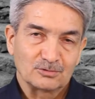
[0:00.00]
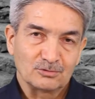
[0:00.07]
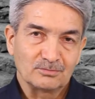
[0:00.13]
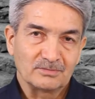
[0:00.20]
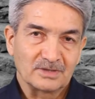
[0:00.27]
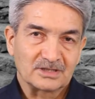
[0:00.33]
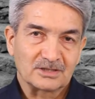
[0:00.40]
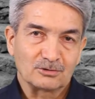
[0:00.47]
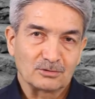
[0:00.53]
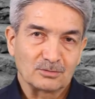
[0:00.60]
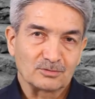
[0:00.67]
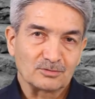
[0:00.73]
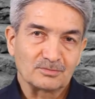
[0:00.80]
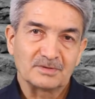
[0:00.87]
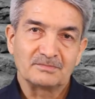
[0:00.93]
Ümmetin
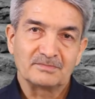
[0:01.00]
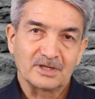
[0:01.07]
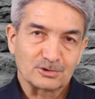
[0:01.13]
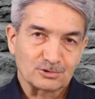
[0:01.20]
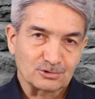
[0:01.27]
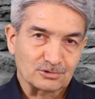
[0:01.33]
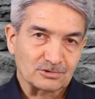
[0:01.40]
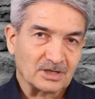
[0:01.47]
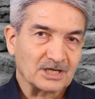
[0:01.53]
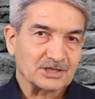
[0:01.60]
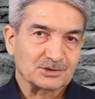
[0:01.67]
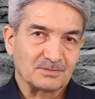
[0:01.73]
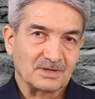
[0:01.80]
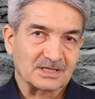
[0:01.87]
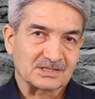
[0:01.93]
ömrü 1500'ü
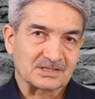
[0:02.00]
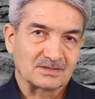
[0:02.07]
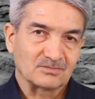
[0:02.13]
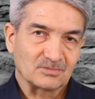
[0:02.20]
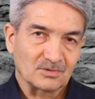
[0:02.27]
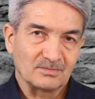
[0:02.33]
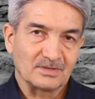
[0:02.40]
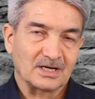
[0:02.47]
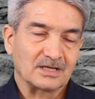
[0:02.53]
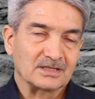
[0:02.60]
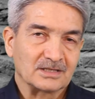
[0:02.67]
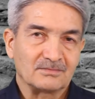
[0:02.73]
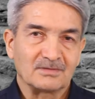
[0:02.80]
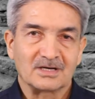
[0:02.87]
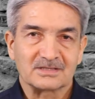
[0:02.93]
aşmaz. Bu
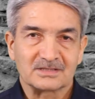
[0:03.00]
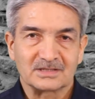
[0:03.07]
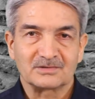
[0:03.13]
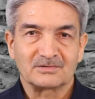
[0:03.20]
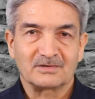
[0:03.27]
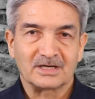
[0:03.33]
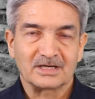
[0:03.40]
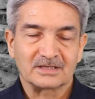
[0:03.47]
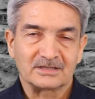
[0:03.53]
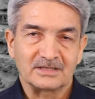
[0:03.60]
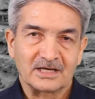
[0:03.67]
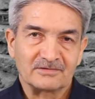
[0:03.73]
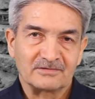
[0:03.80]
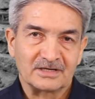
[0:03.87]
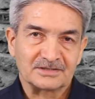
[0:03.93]
mealde bazı
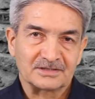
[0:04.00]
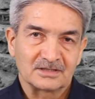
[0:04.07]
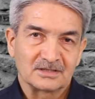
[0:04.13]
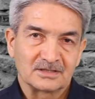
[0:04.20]
rivayetler var.